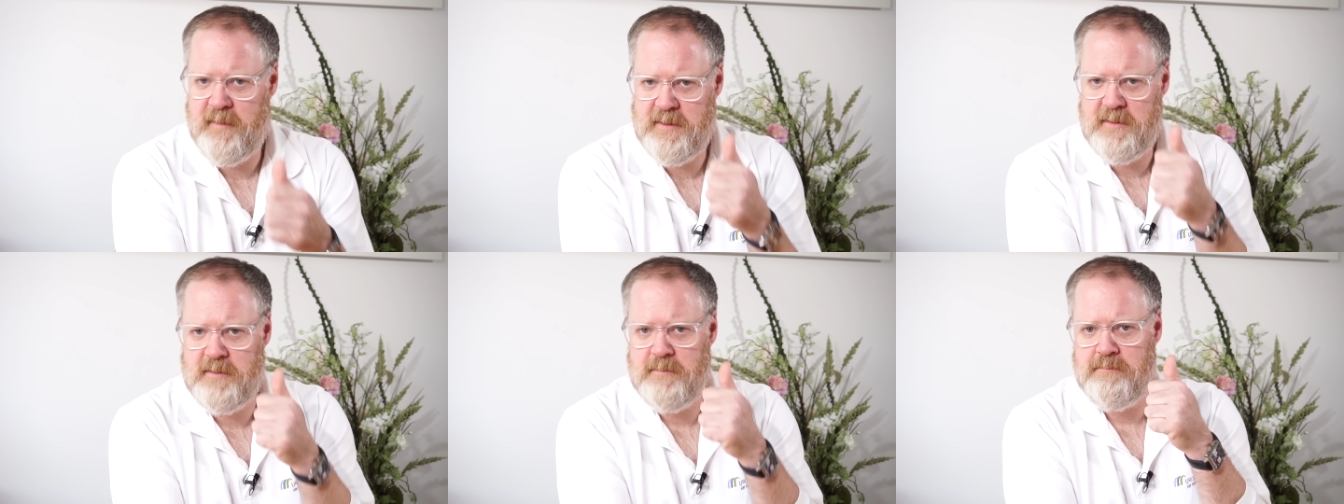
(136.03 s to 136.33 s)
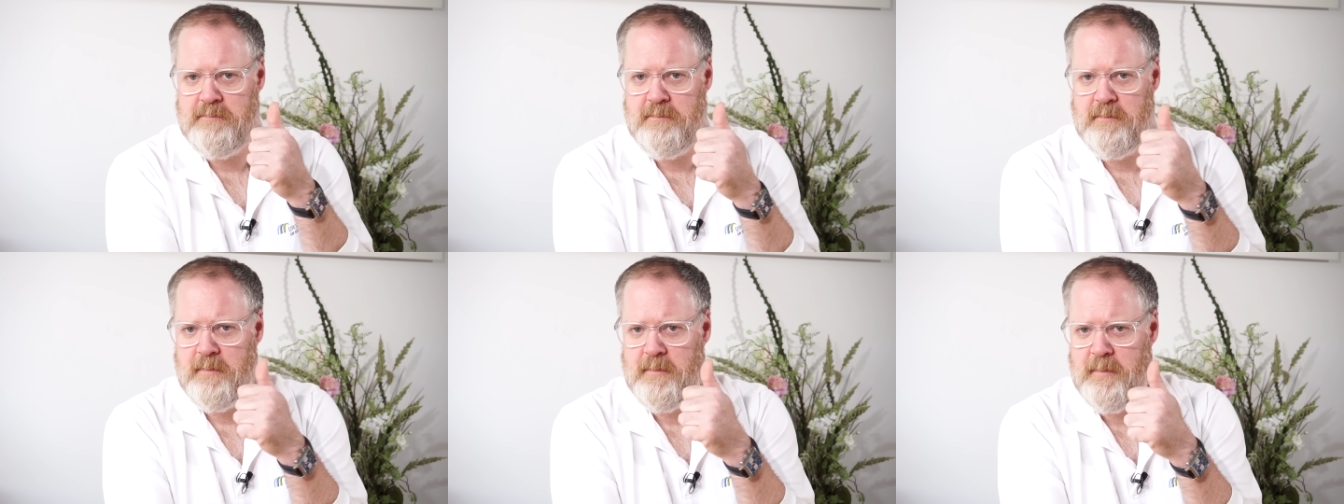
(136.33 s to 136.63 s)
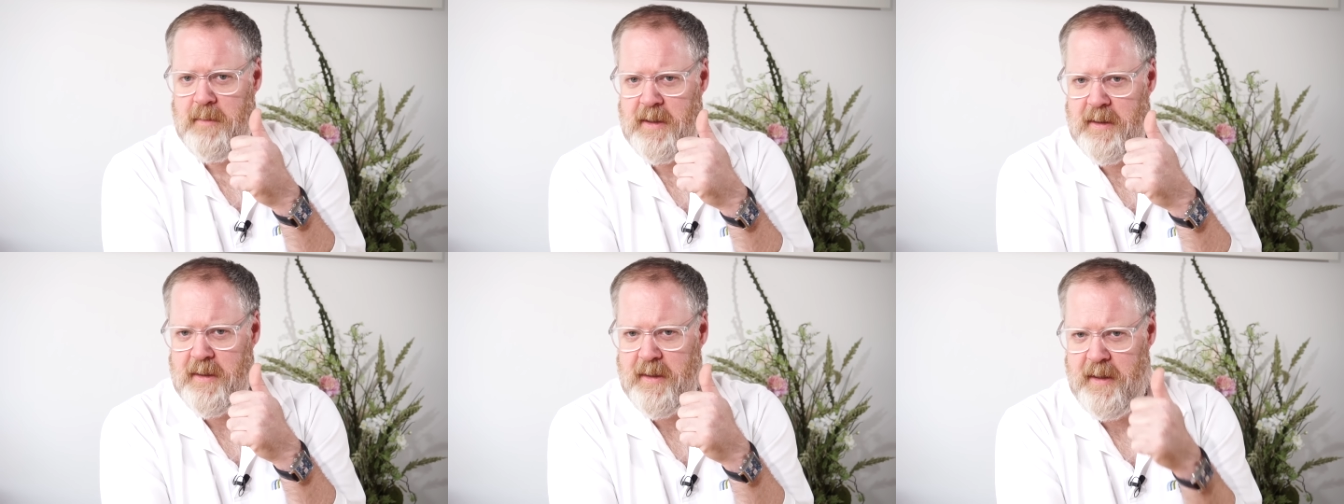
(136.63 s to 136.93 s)
Wenn Sie
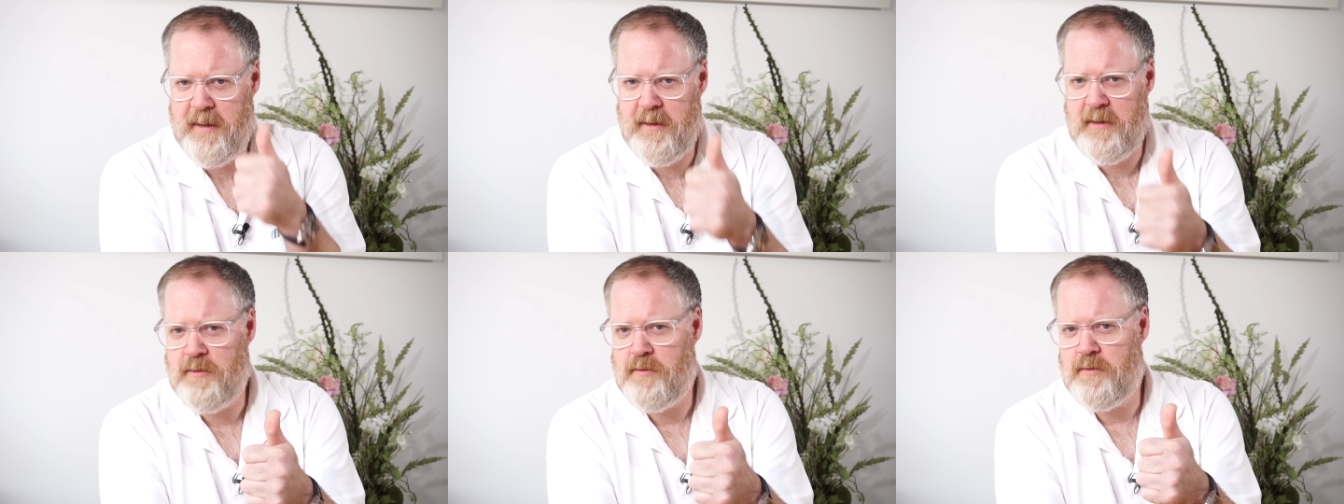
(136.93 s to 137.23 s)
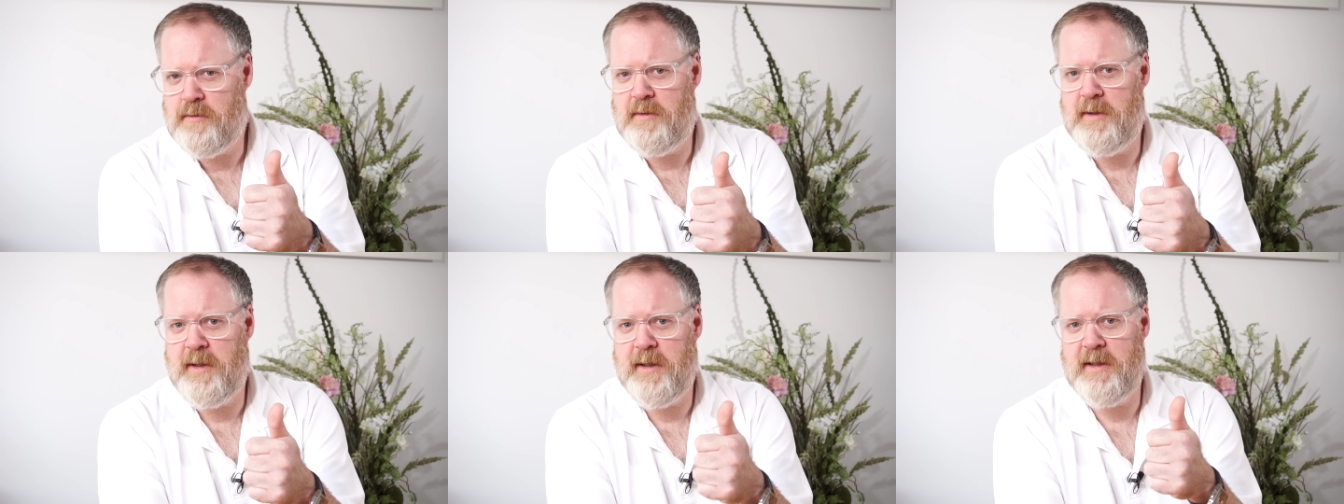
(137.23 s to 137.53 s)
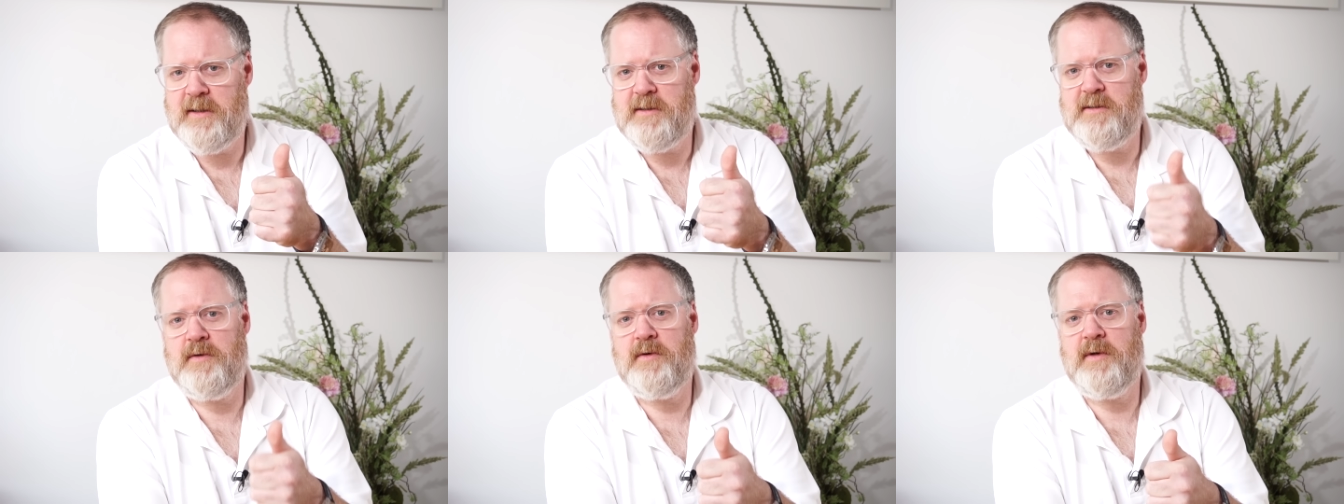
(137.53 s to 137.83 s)
mal keine guten
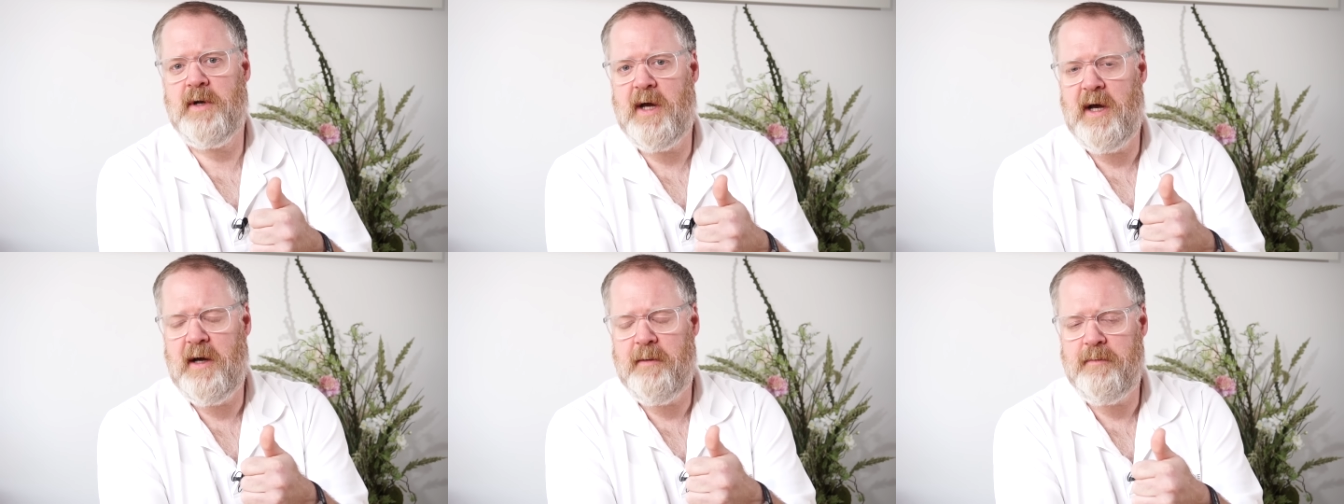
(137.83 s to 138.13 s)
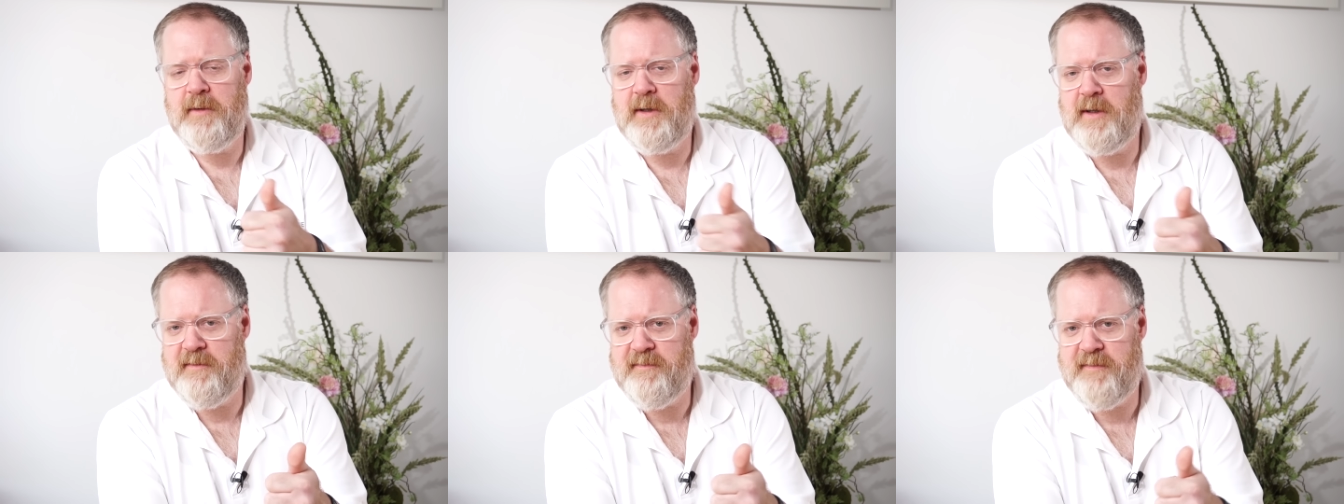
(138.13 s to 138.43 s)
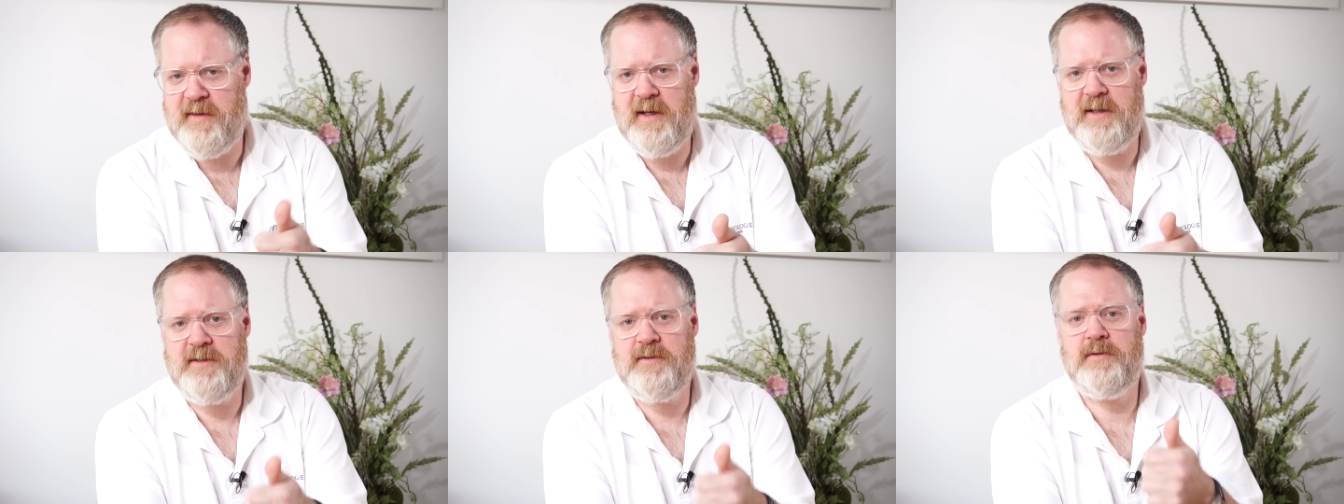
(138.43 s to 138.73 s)
Erektionen haben in der
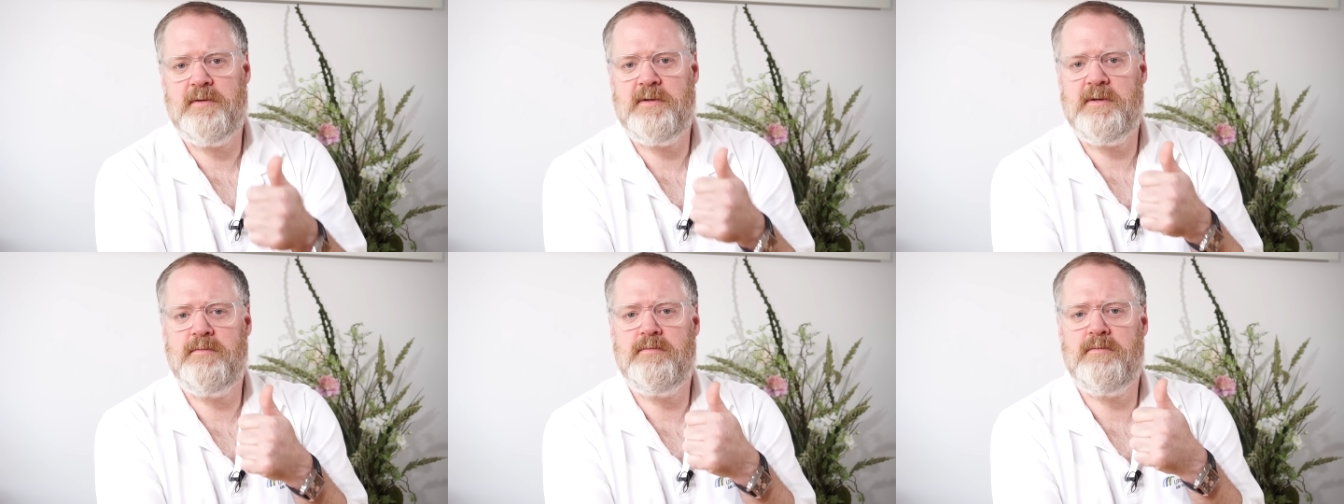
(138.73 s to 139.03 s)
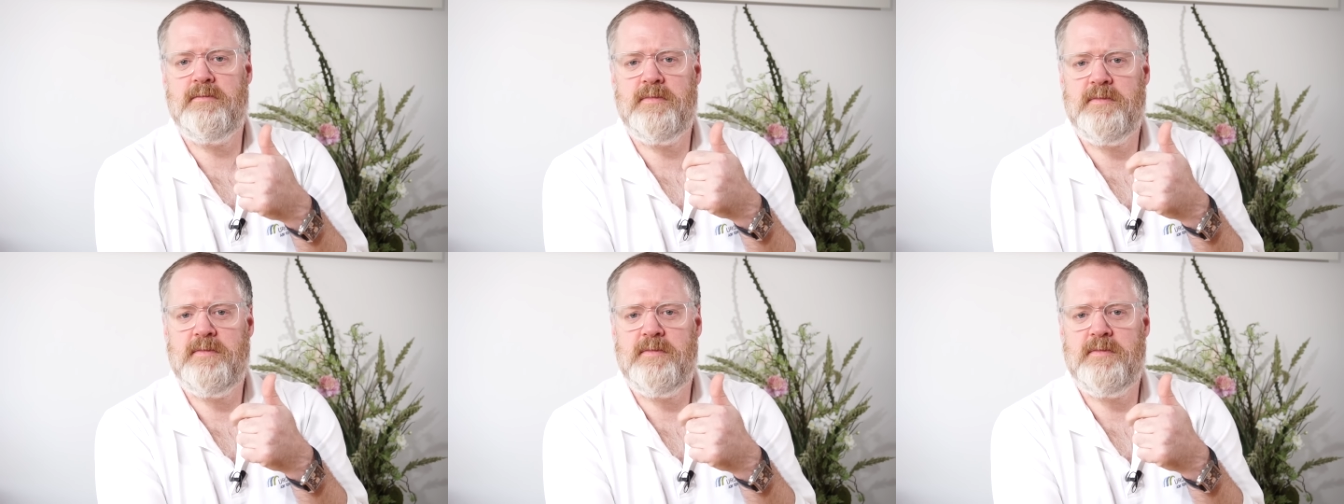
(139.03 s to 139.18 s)
Phase und Sie